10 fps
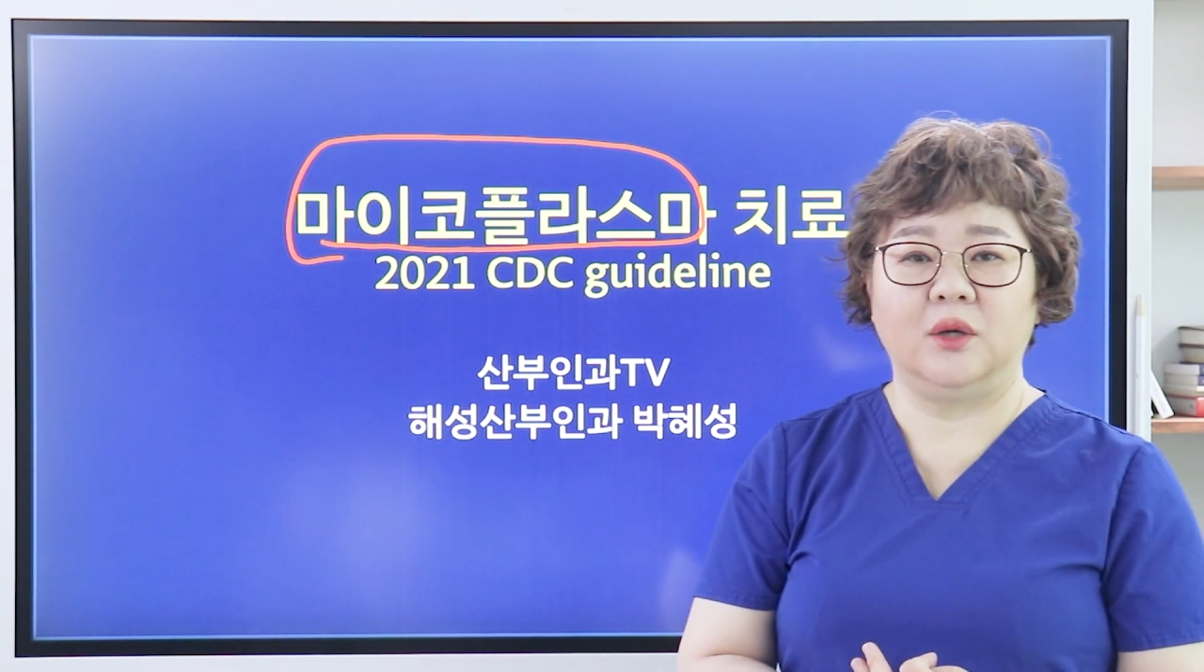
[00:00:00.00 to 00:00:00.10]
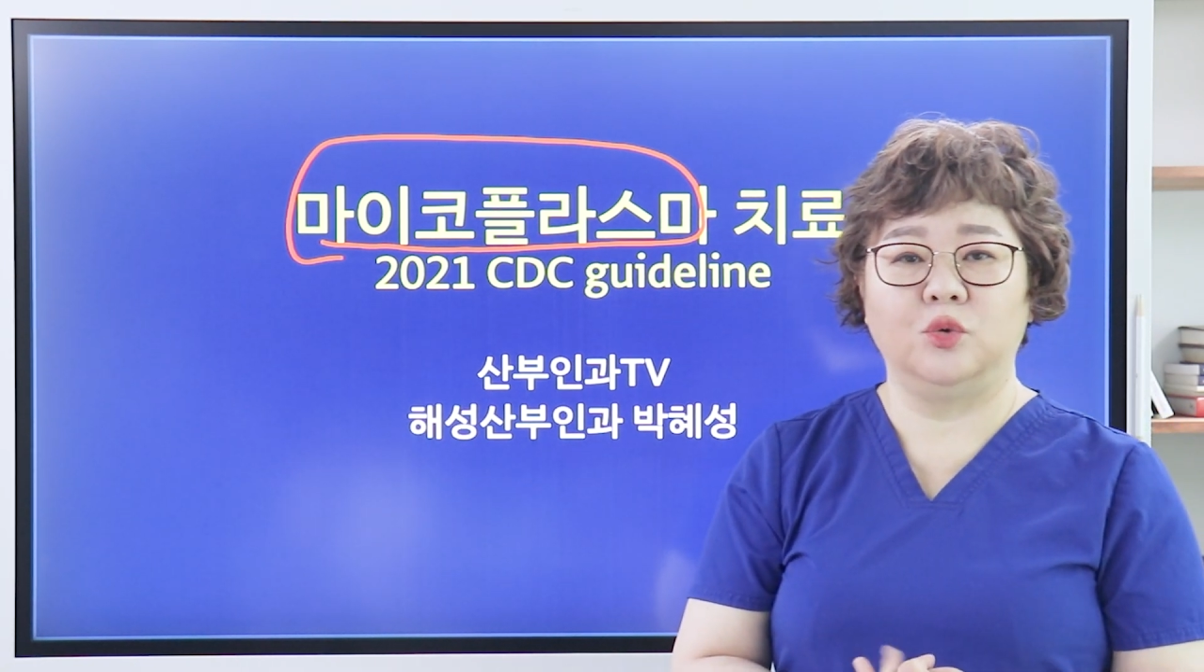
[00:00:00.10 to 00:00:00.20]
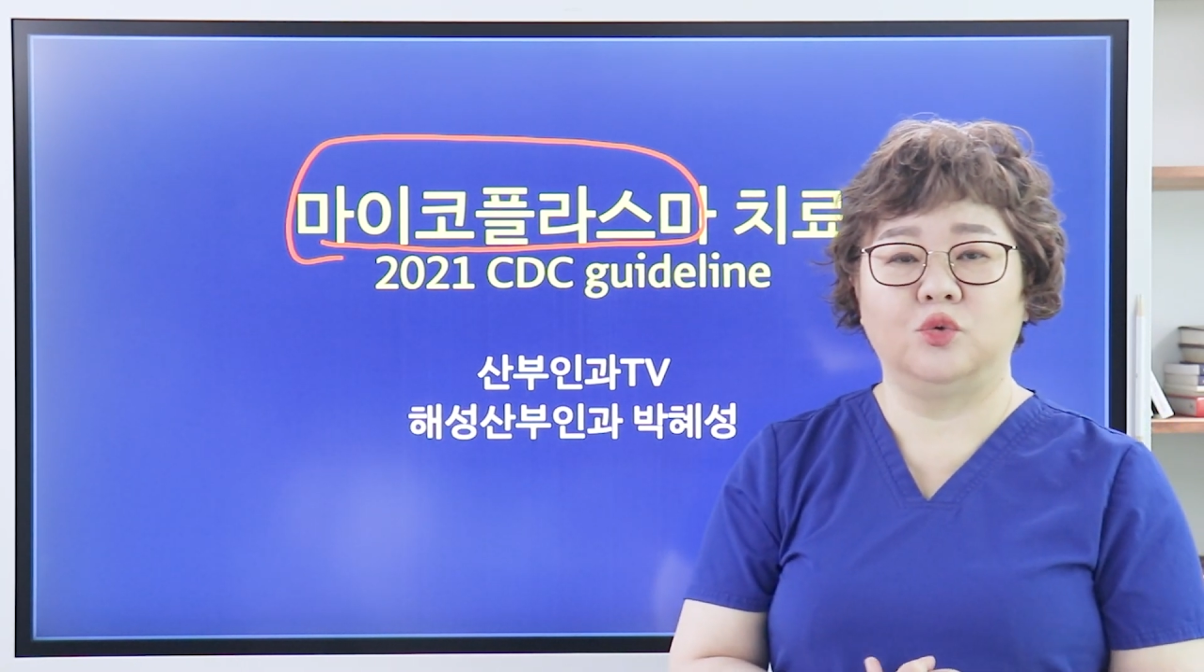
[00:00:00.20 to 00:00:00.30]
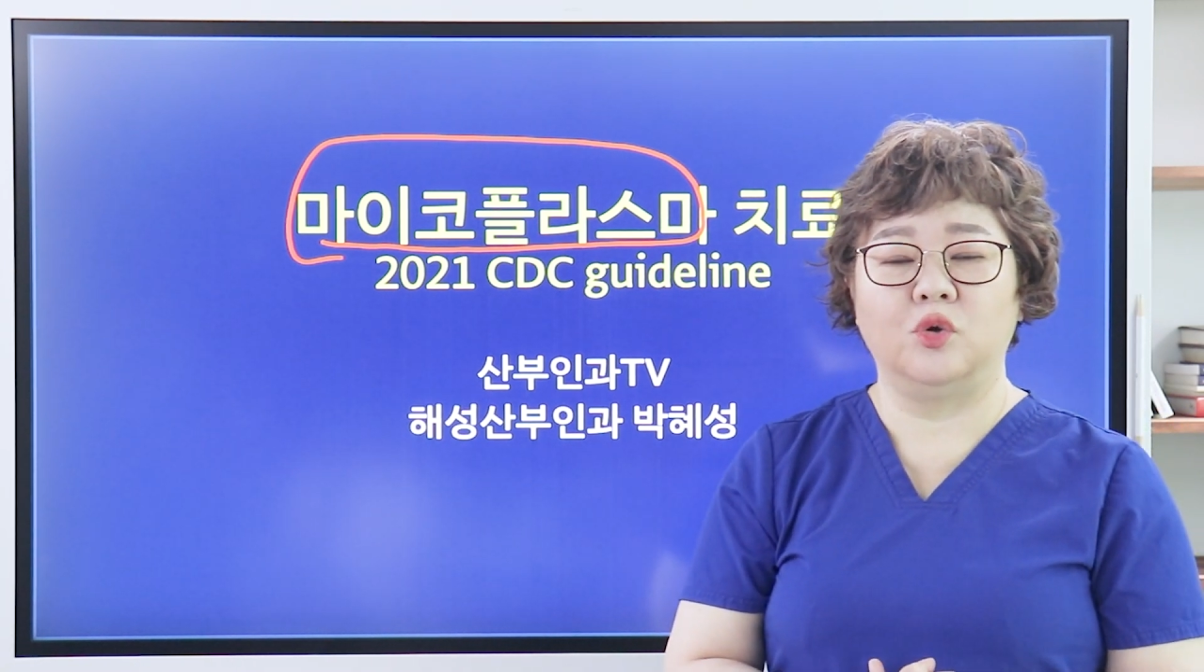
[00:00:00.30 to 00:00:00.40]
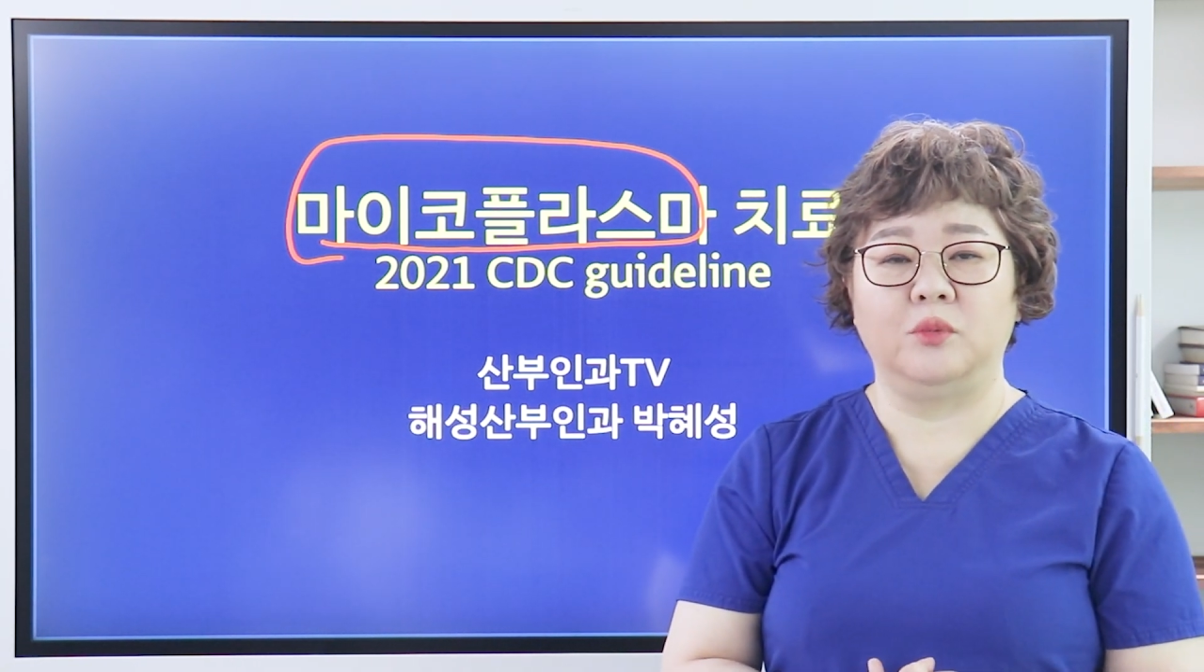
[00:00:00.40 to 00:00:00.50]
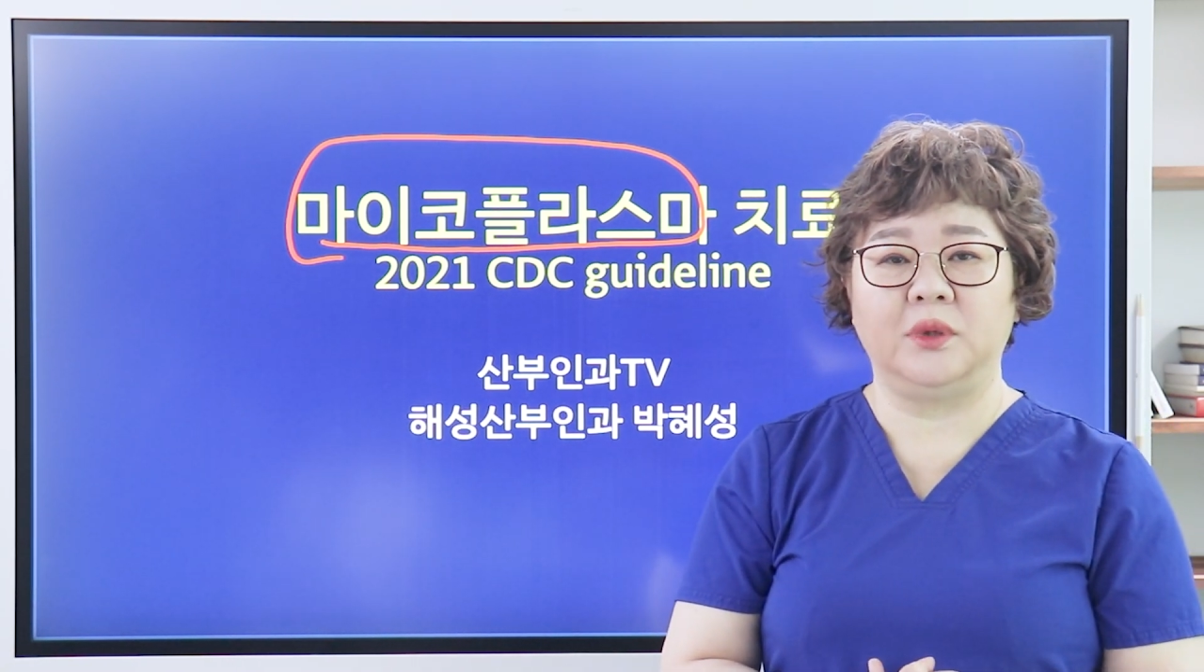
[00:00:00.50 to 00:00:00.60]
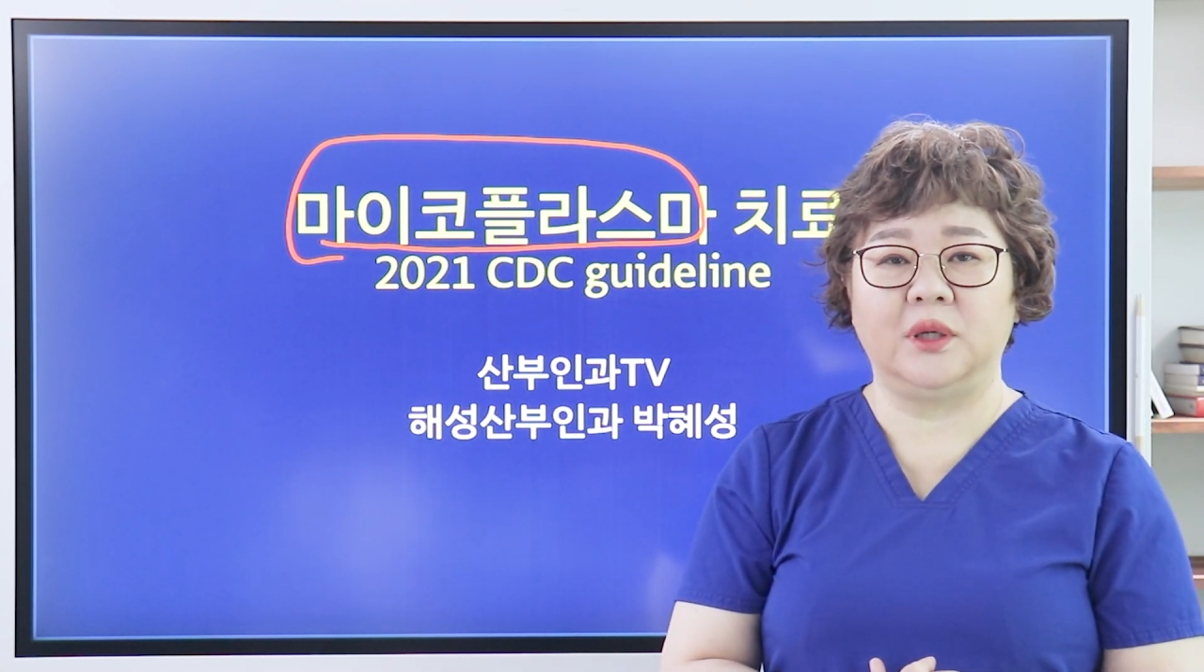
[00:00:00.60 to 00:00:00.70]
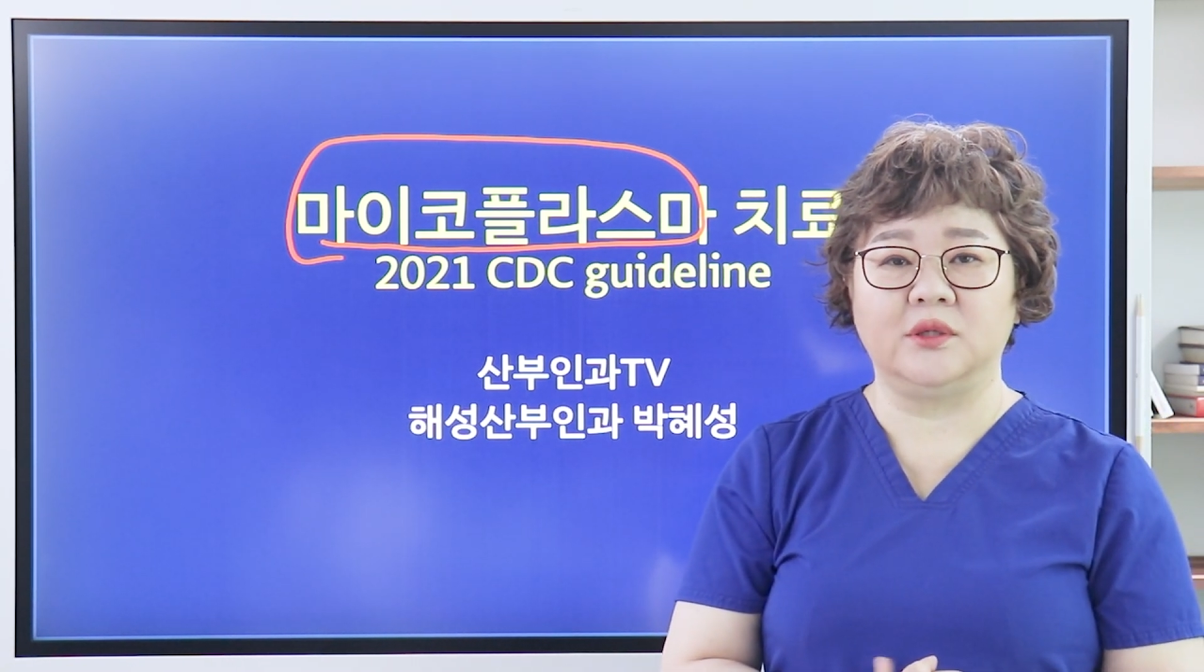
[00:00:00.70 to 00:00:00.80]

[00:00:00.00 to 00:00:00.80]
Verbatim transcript: 요도염이나